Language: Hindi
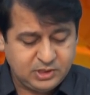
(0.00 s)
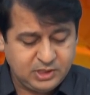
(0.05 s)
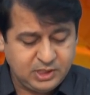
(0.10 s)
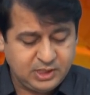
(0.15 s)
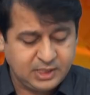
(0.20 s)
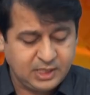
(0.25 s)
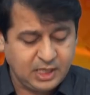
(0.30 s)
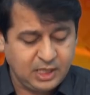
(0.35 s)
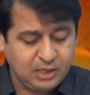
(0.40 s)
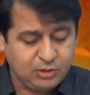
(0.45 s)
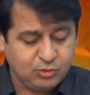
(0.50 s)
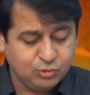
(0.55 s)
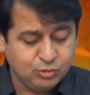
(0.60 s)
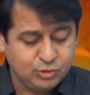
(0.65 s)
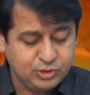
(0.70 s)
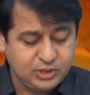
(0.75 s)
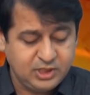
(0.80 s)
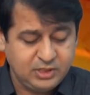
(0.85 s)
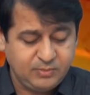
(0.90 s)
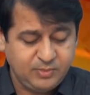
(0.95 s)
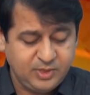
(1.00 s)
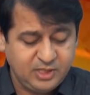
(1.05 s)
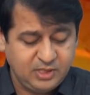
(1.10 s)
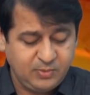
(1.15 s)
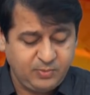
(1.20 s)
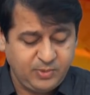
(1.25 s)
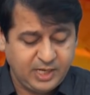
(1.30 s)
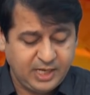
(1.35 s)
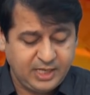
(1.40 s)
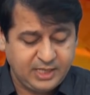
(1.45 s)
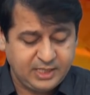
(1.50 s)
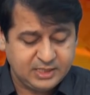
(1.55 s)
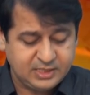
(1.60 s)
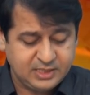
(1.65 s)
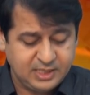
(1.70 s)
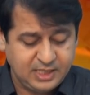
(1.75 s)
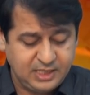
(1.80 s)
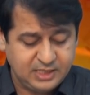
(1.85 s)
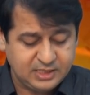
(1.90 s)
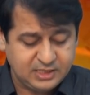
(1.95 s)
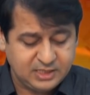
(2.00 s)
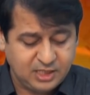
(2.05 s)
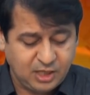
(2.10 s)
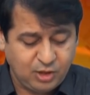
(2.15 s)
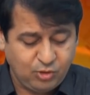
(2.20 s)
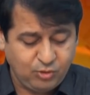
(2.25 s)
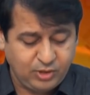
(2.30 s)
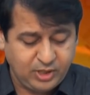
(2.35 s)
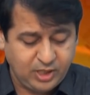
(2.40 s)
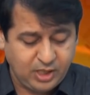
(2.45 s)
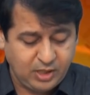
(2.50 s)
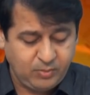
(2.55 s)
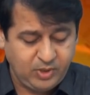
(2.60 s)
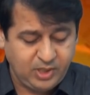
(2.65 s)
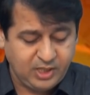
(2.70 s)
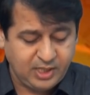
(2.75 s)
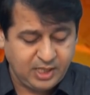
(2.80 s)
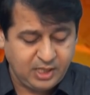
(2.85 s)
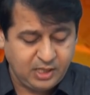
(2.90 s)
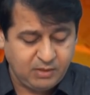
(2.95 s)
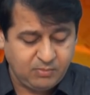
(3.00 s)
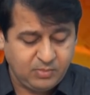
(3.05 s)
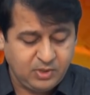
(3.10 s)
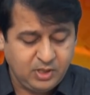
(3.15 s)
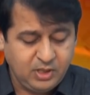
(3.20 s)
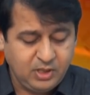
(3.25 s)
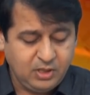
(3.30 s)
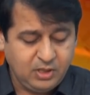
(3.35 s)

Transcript: सीताल कूची बीजेपी आईटी सेल इज़ नाउ क्लेमिंग आई एम